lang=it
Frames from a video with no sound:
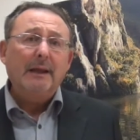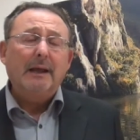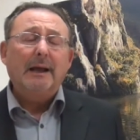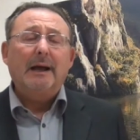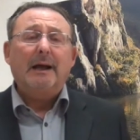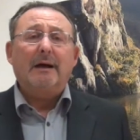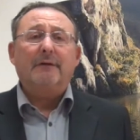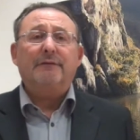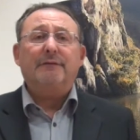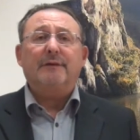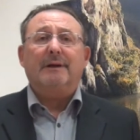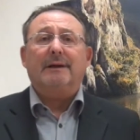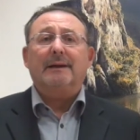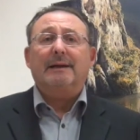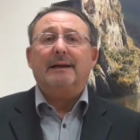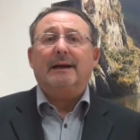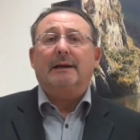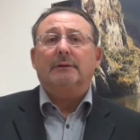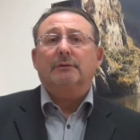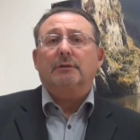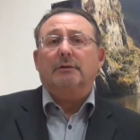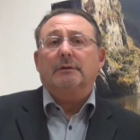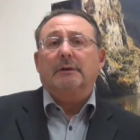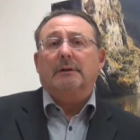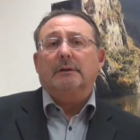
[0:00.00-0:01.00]

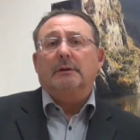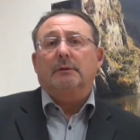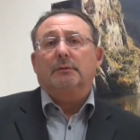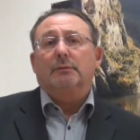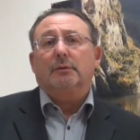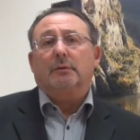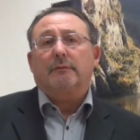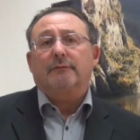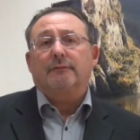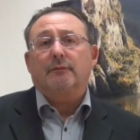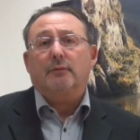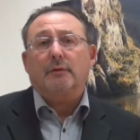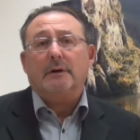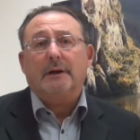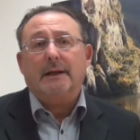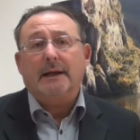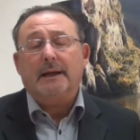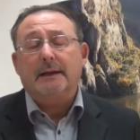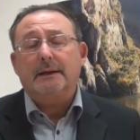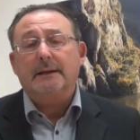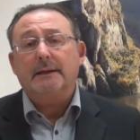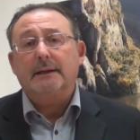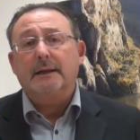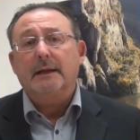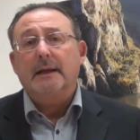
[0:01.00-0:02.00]
affiancato dal dottor
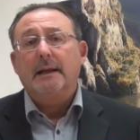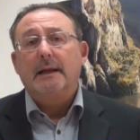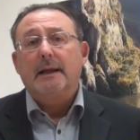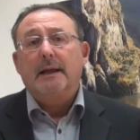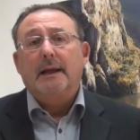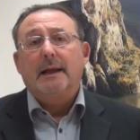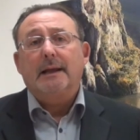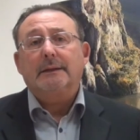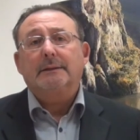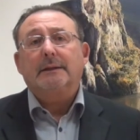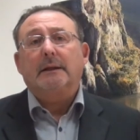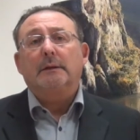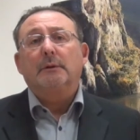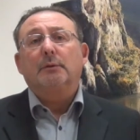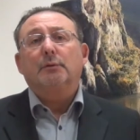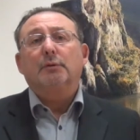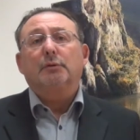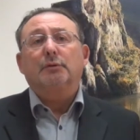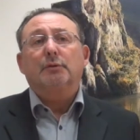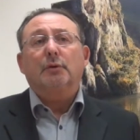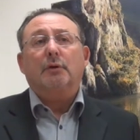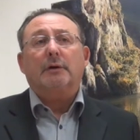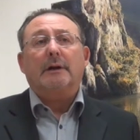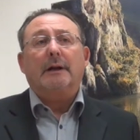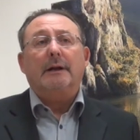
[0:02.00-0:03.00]
Furlani e dal
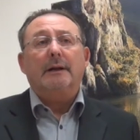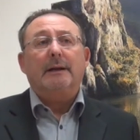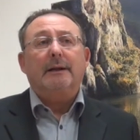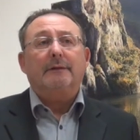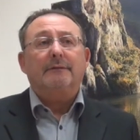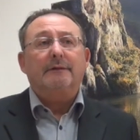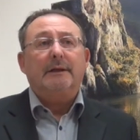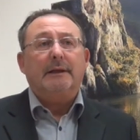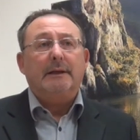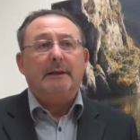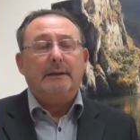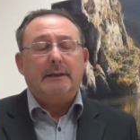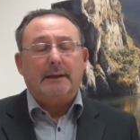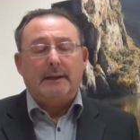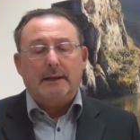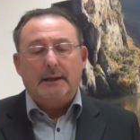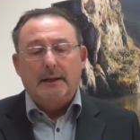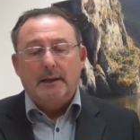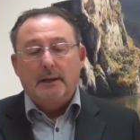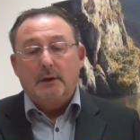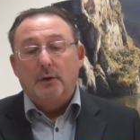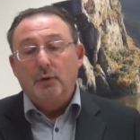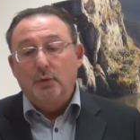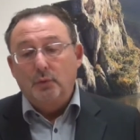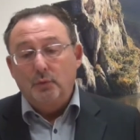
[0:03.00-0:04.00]
dottor Allavena,
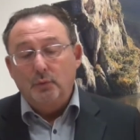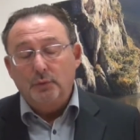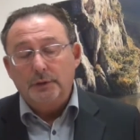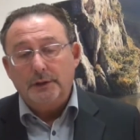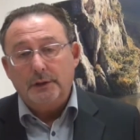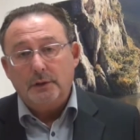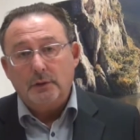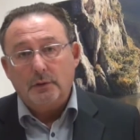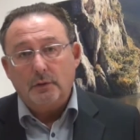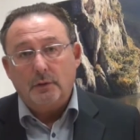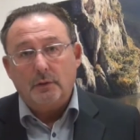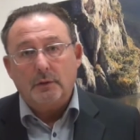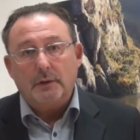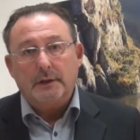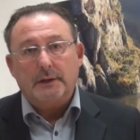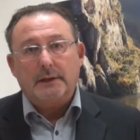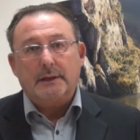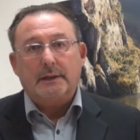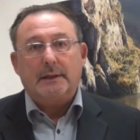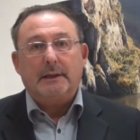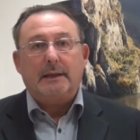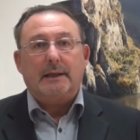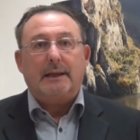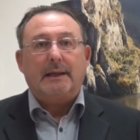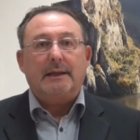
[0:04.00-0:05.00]
l'unico
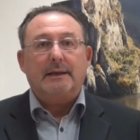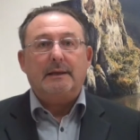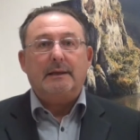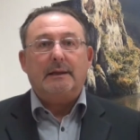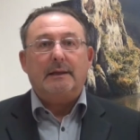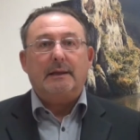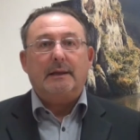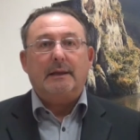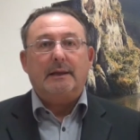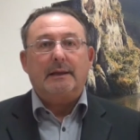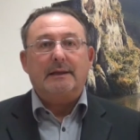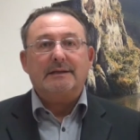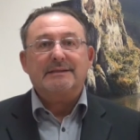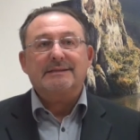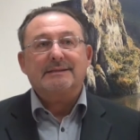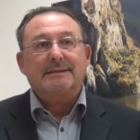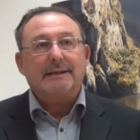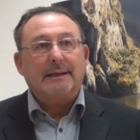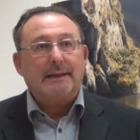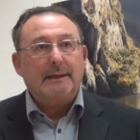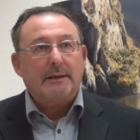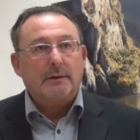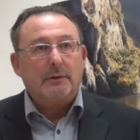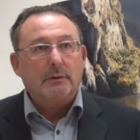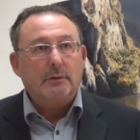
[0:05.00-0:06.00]
eh, eh,
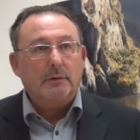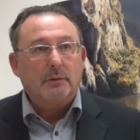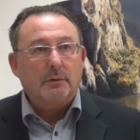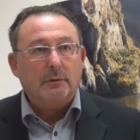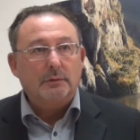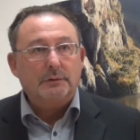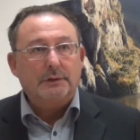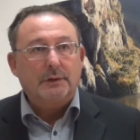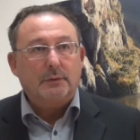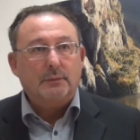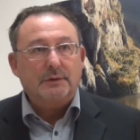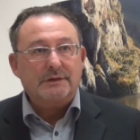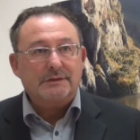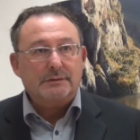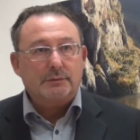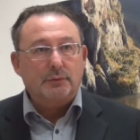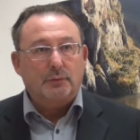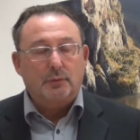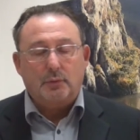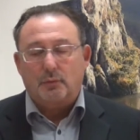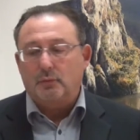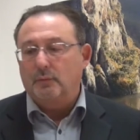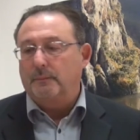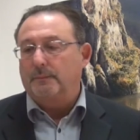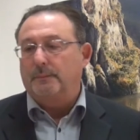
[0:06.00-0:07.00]
esterno di questo
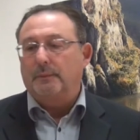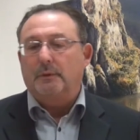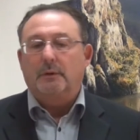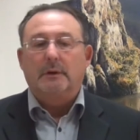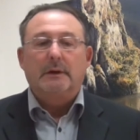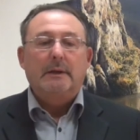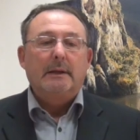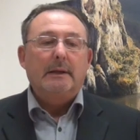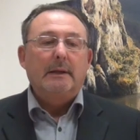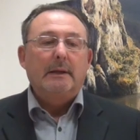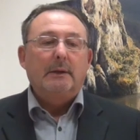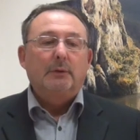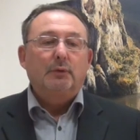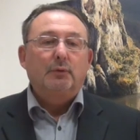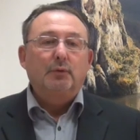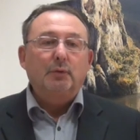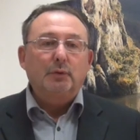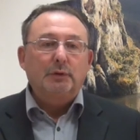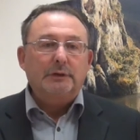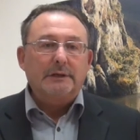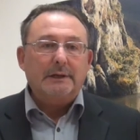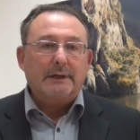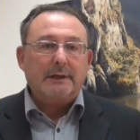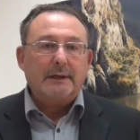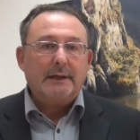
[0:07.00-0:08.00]
gruppo.
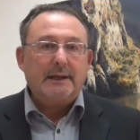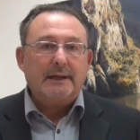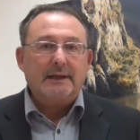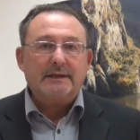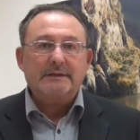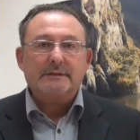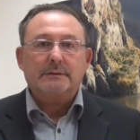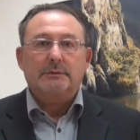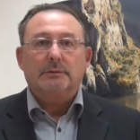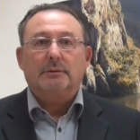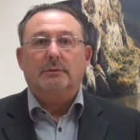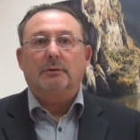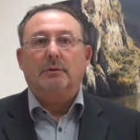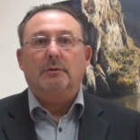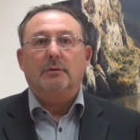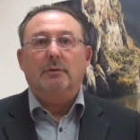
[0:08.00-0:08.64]
Tutto il resto